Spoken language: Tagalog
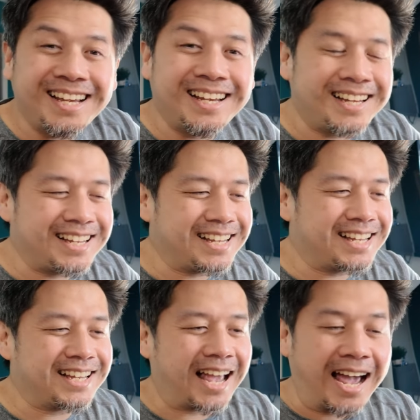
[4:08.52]

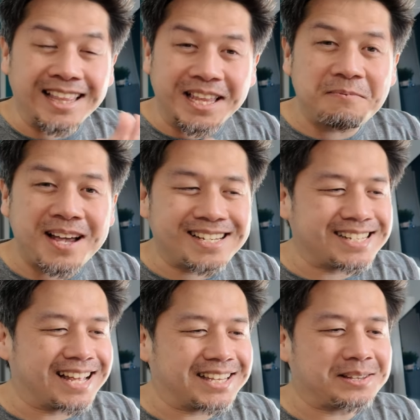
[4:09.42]
i-itemize
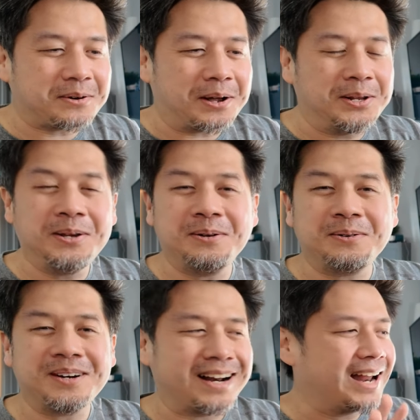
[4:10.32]
na rin kung ano
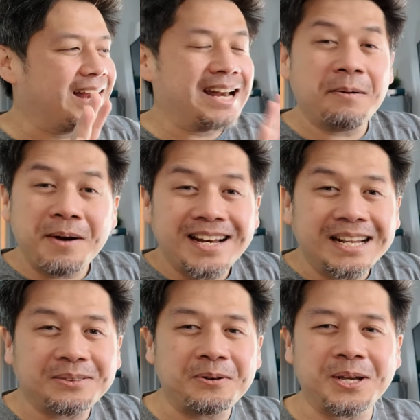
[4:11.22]
yung laman
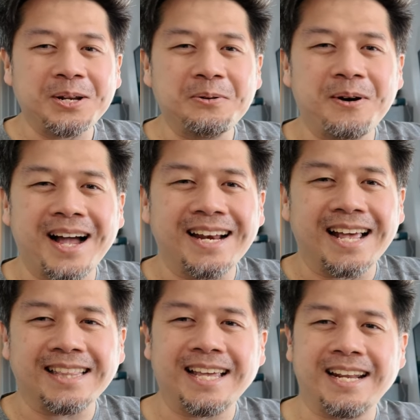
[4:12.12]
nitong kinuha
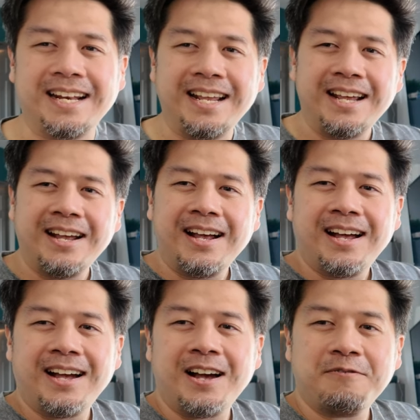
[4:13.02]
natin.
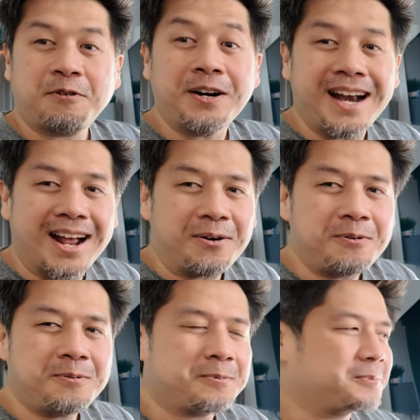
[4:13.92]
Uh, for
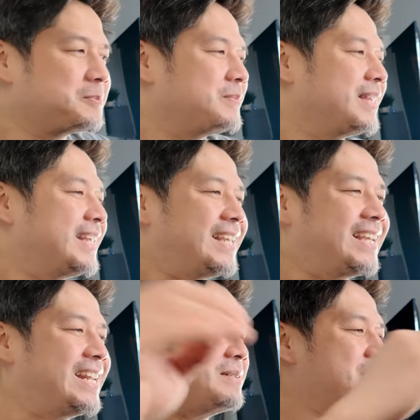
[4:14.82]
now,
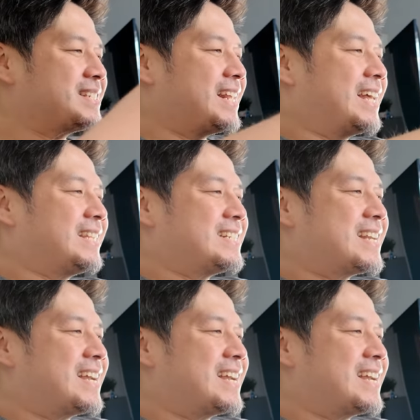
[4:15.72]
ilabas na natin